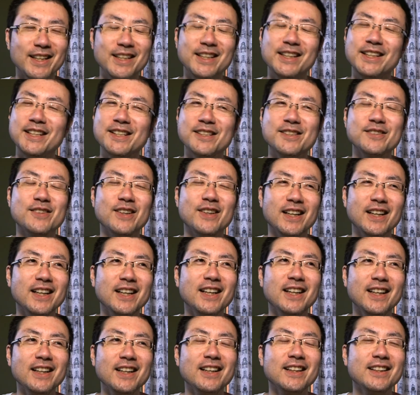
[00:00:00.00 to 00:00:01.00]
イギリスは
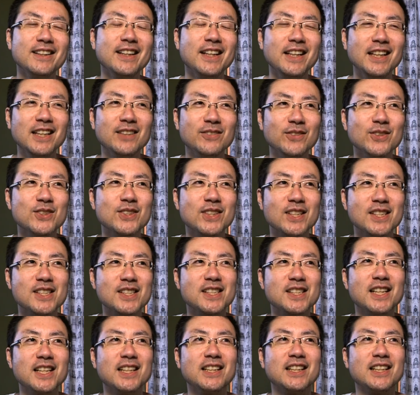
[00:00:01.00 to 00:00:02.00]
誰がボスか
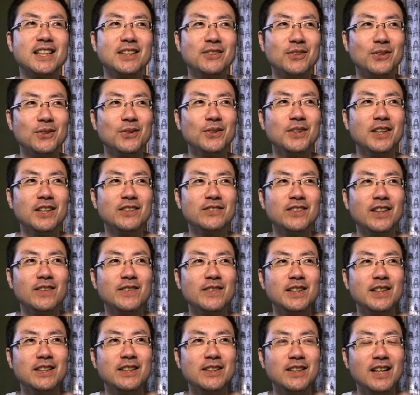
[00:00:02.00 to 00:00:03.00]
知らんけど
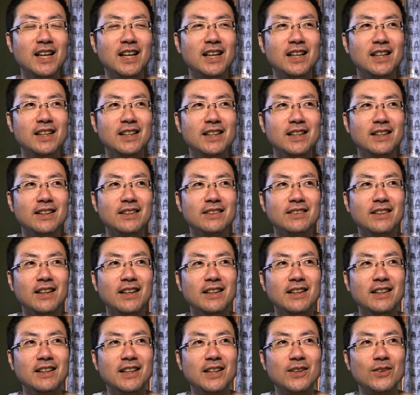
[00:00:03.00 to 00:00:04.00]
ロイヤルファミリーが
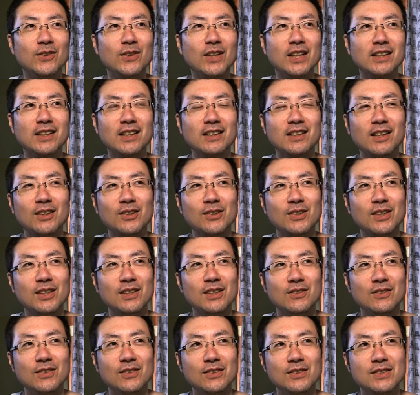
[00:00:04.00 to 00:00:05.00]
何かを語った
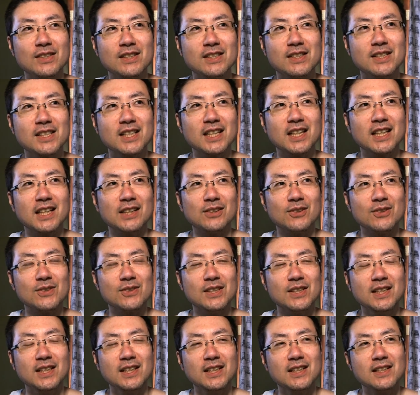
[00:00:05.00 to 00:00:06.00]
時の力と
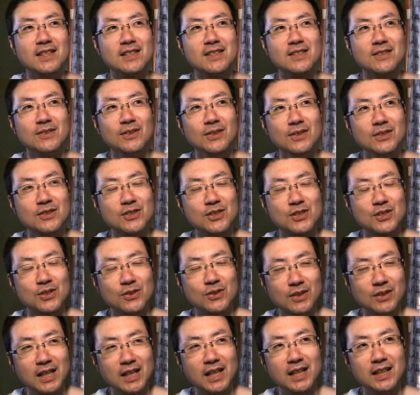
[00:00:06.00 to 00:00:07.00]
イギリスの首
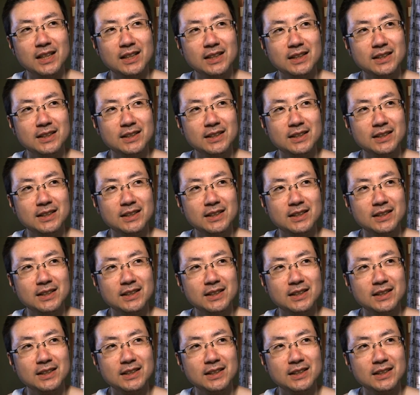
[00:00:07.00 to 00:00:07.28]
相が